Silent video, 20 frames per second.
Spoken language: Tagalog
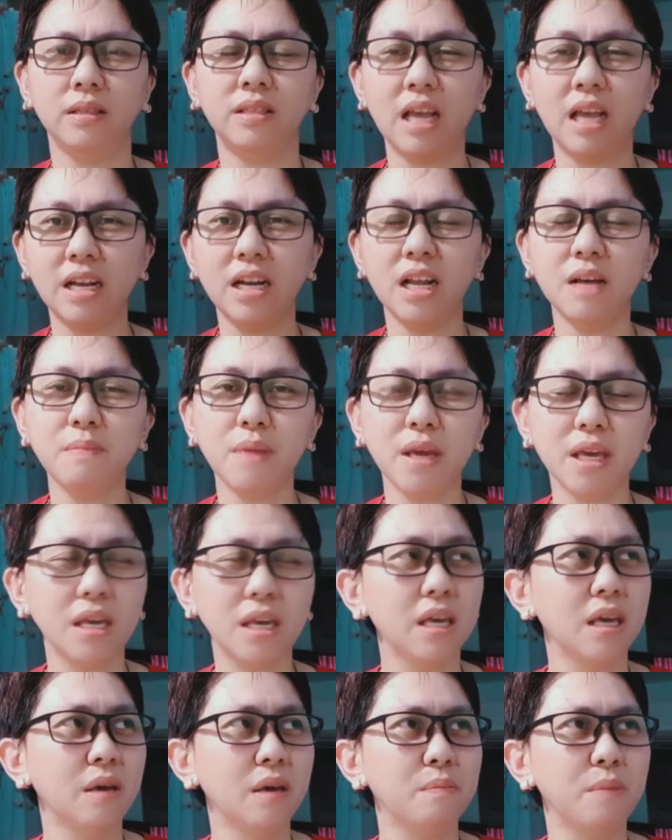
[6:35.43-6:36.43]
Sana
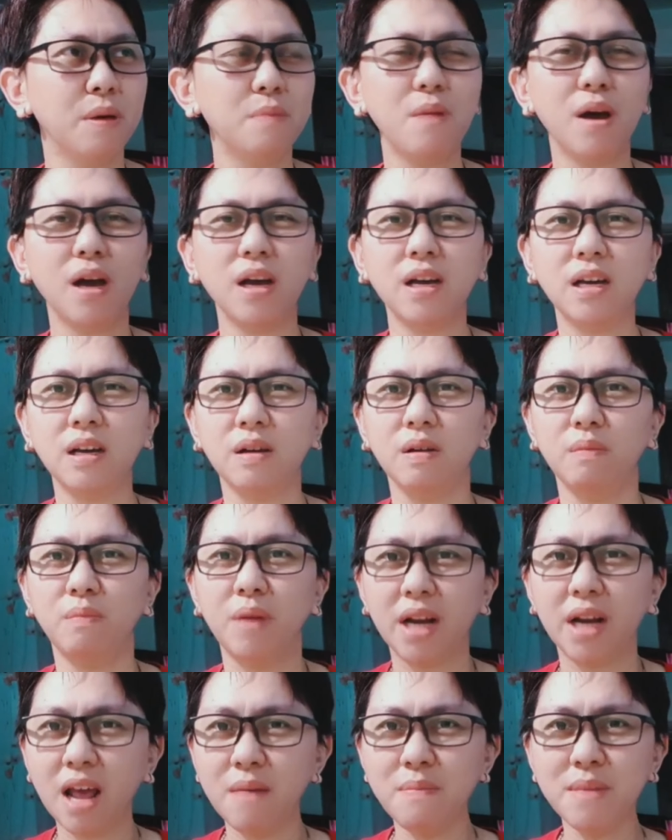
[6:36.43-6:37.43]
may may mga
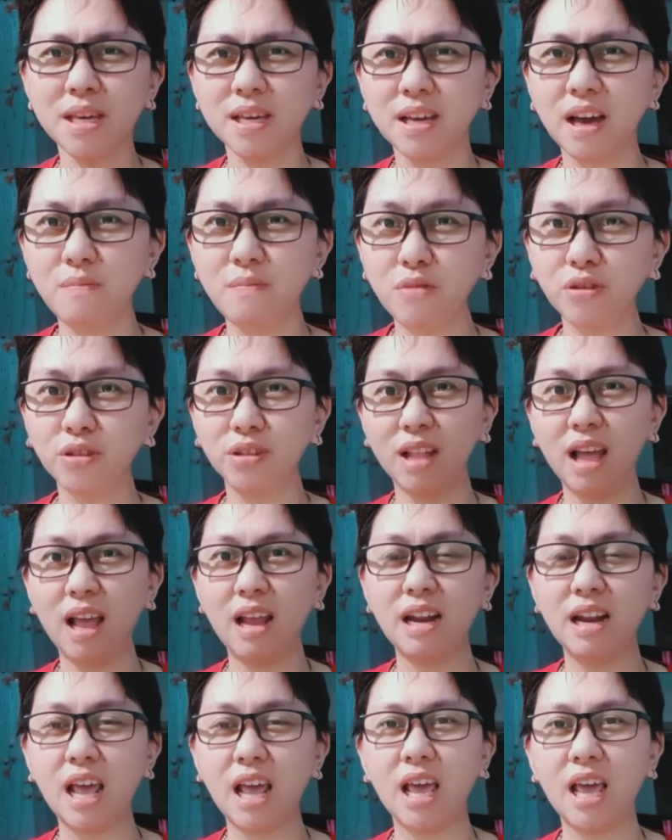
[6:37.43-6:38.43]
maraming gamot
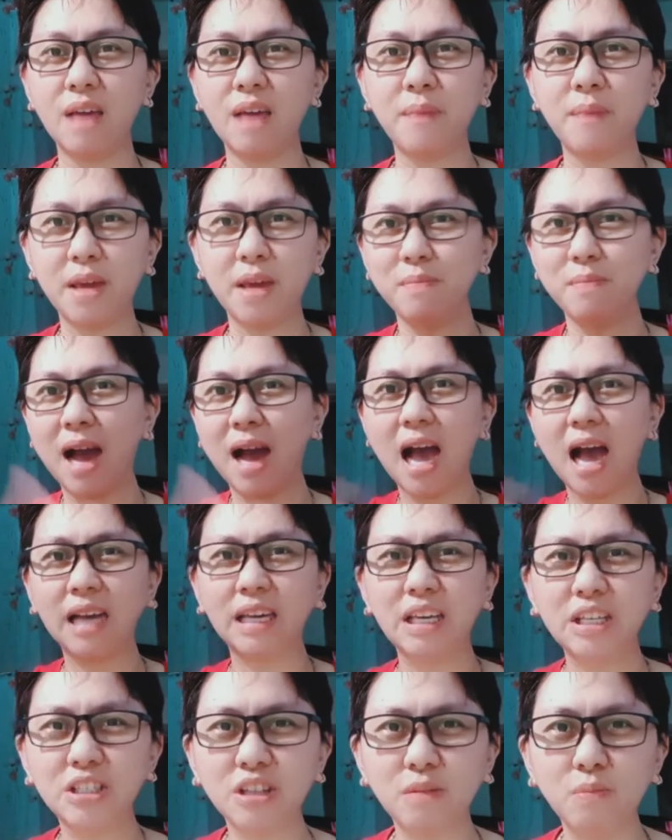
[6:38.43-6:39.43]
na na
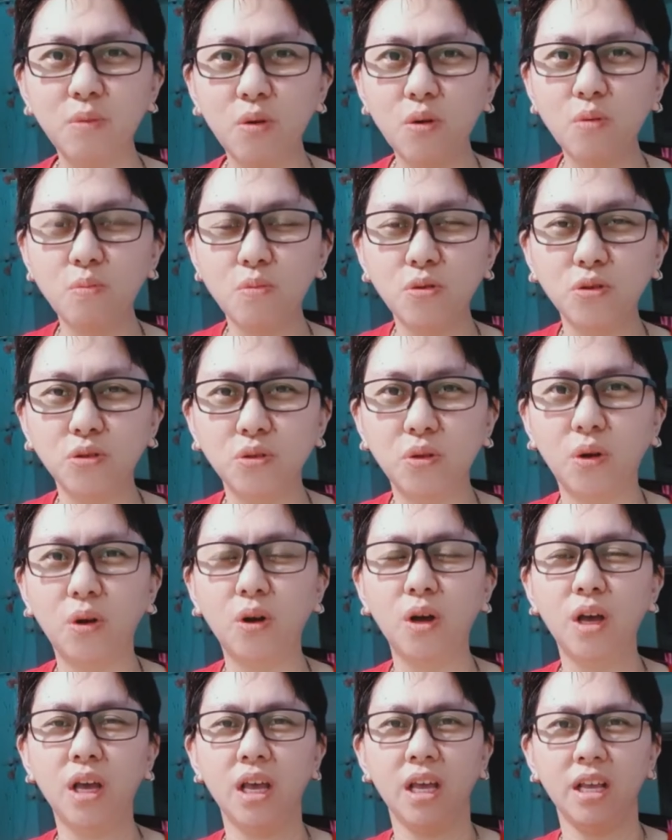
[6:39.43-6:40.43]
maibahagi sa buong
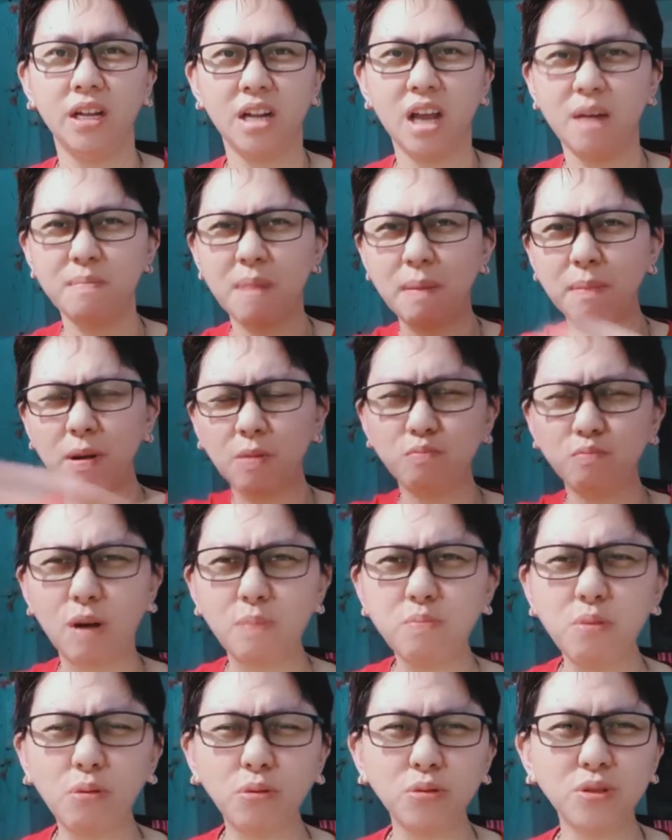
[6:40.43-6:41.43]
mundo na map-
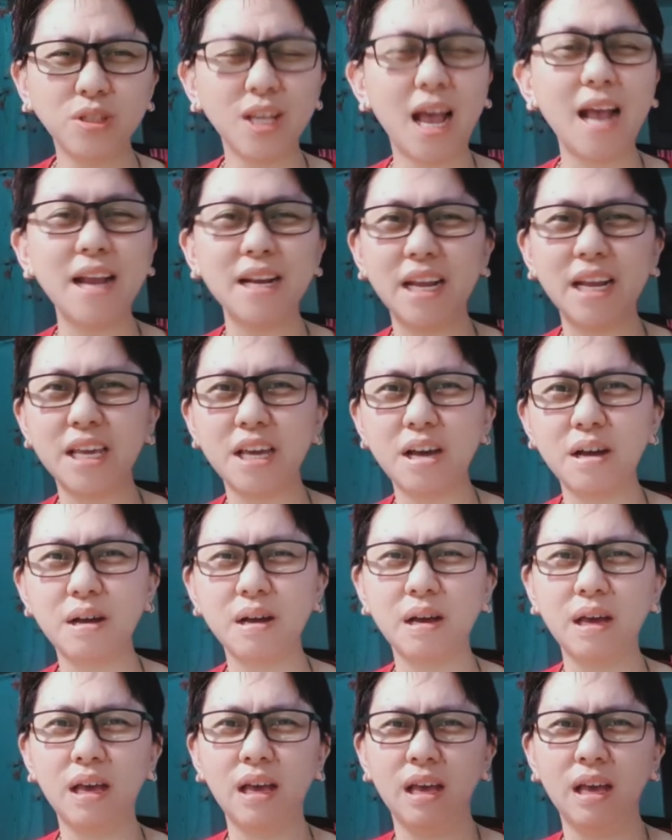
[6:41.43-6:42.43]
mapuksa na
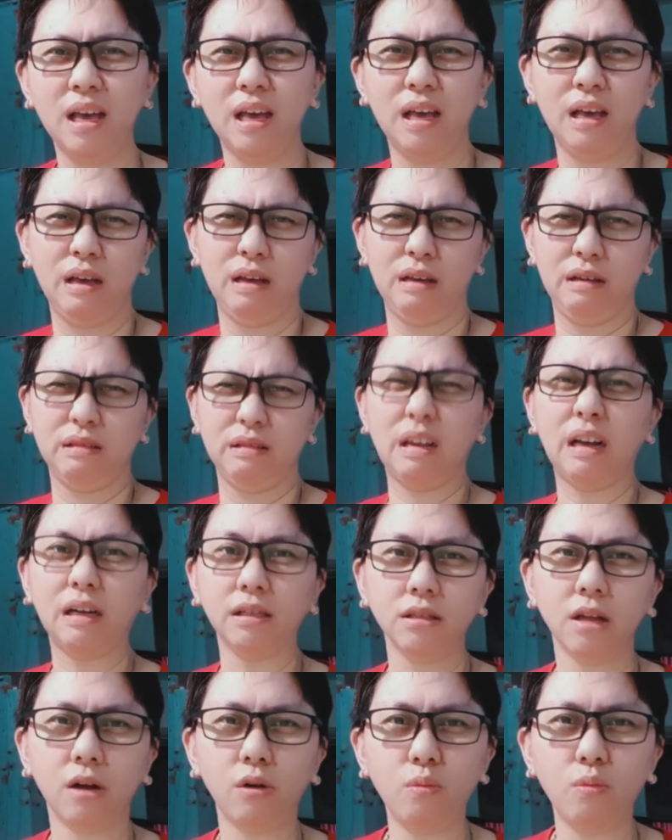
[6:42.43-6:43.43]
yung
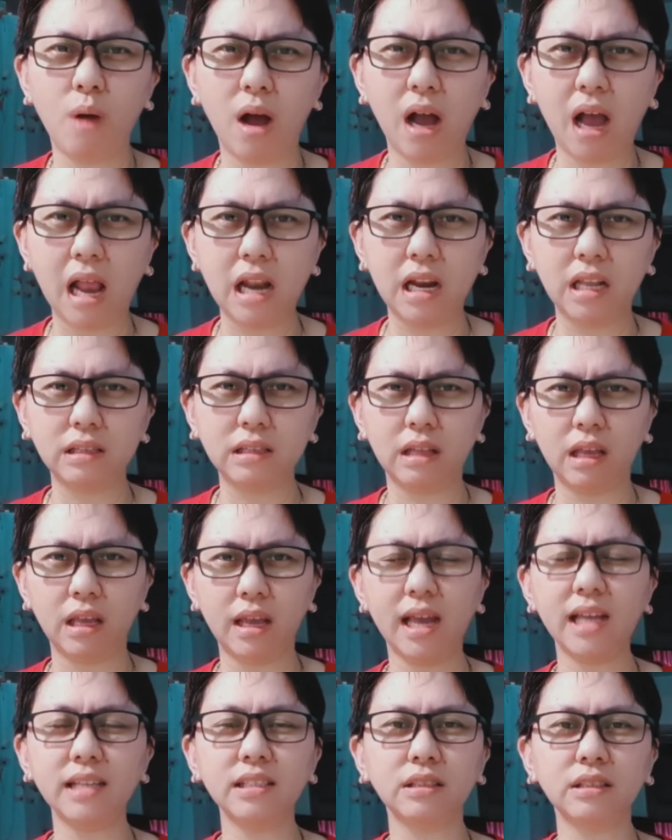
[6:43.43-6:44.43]
sakit na kumakalat na
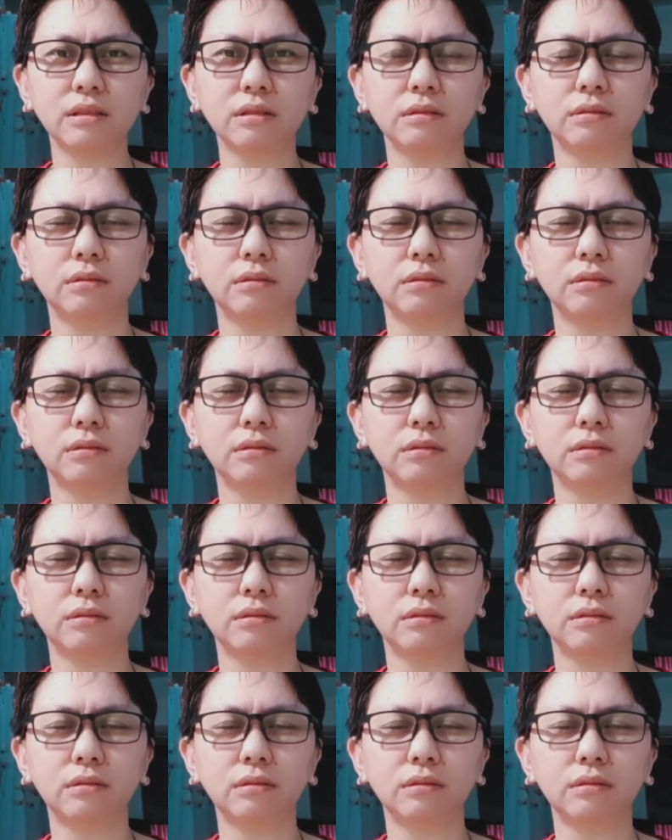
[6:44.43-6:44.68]
yan.